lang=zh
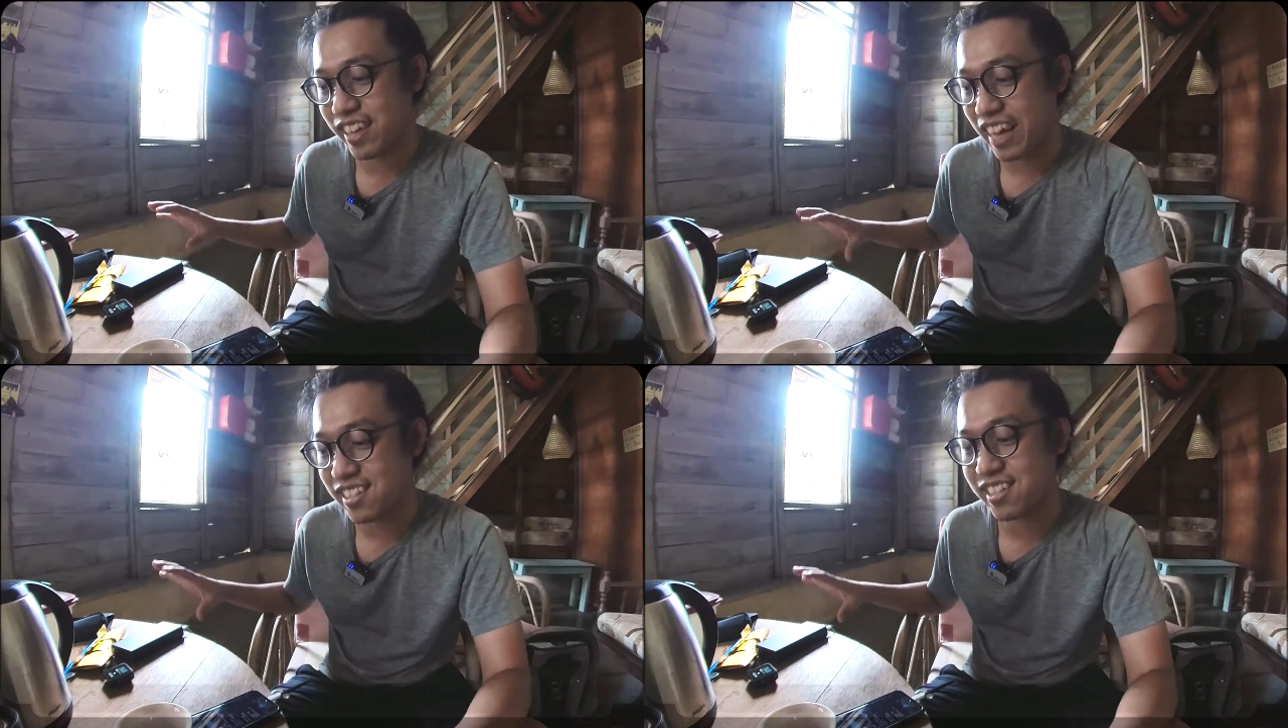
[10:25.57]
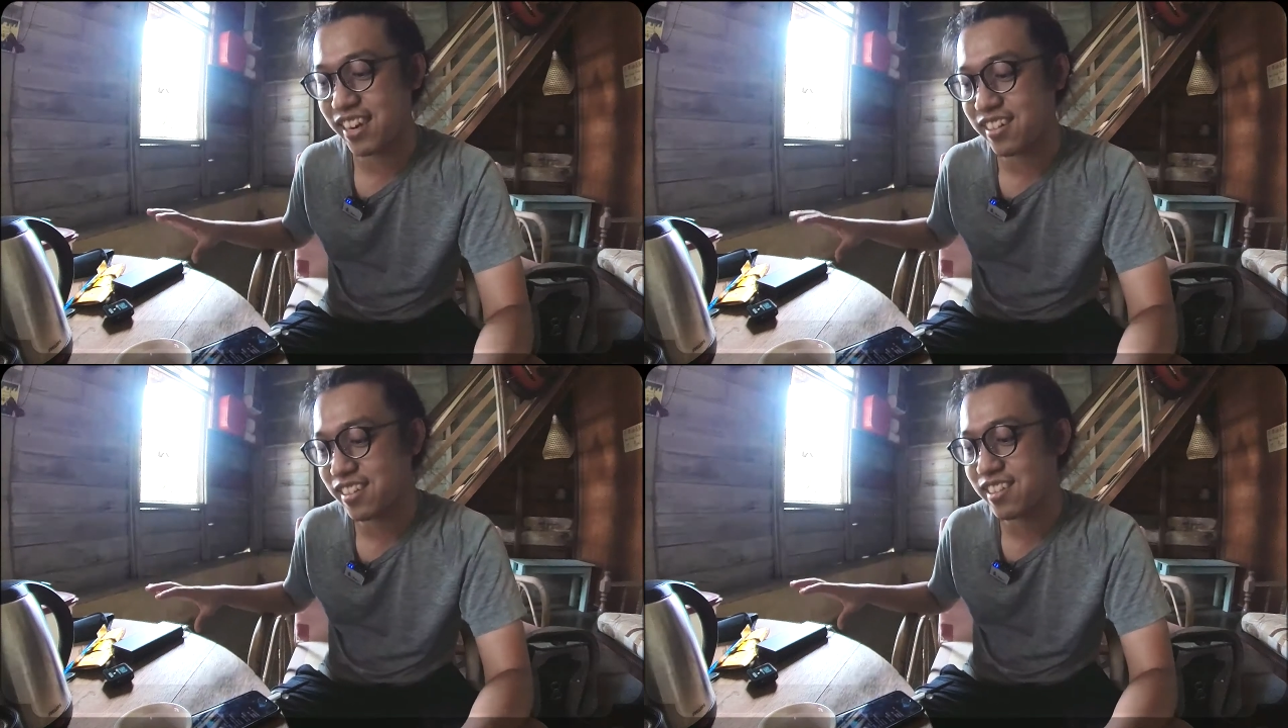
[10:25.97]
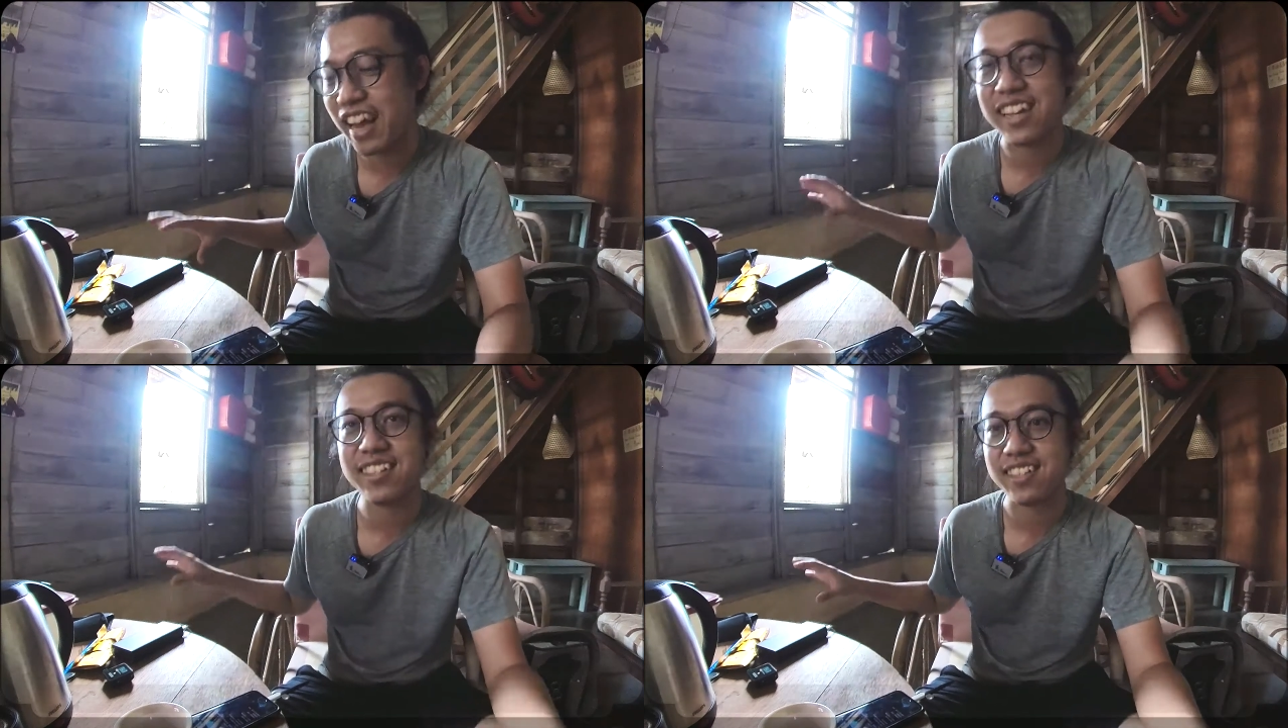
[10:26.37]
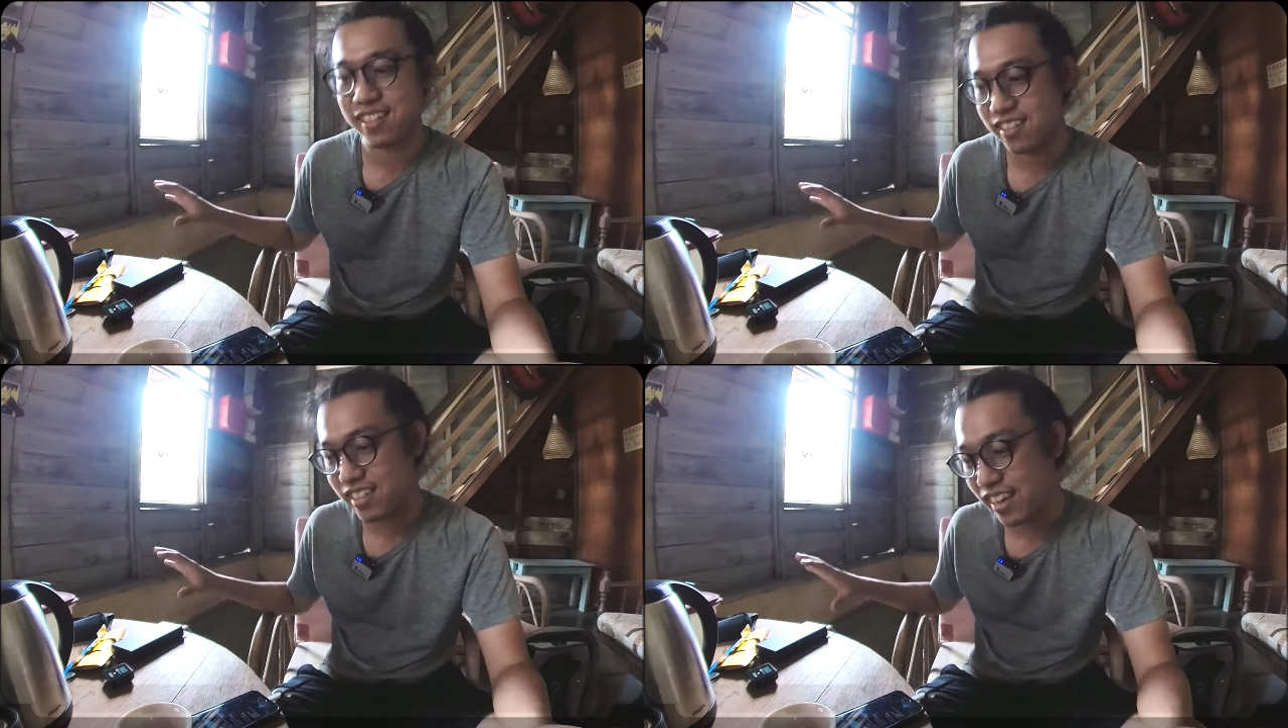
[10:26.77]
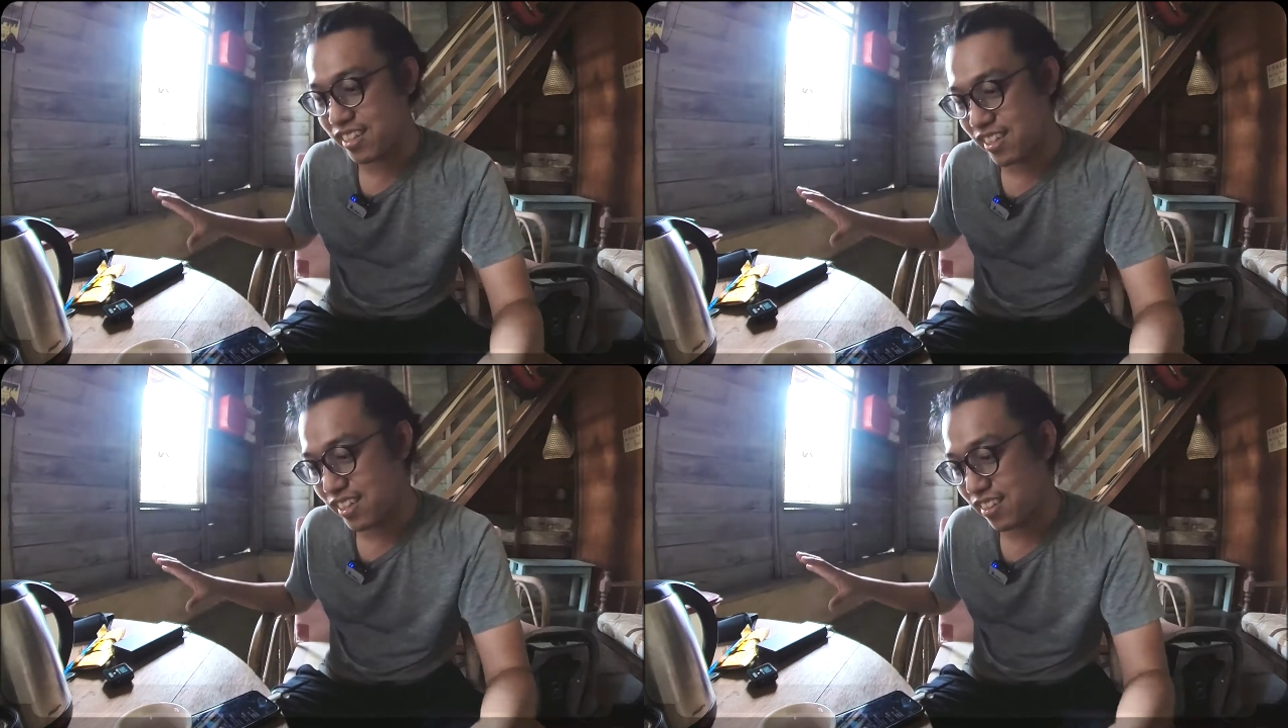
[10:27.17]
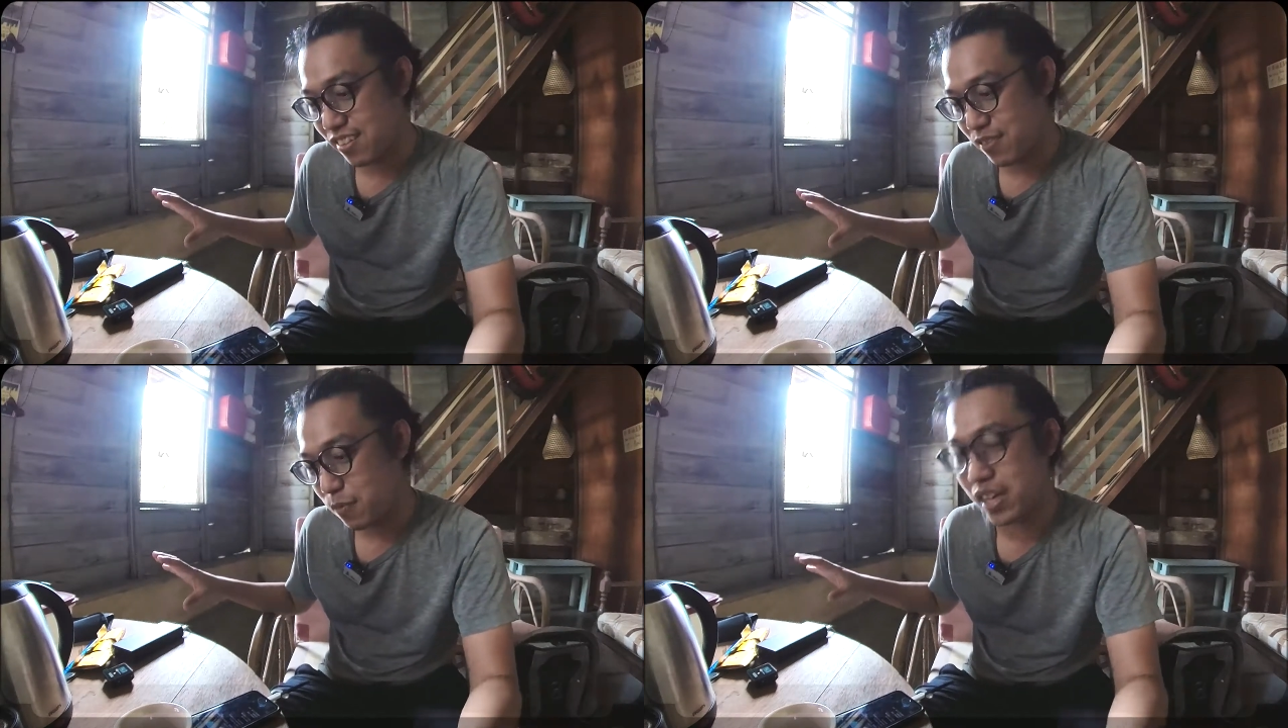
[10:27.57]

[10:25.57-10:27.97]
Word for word: 一开始讲那个在生在地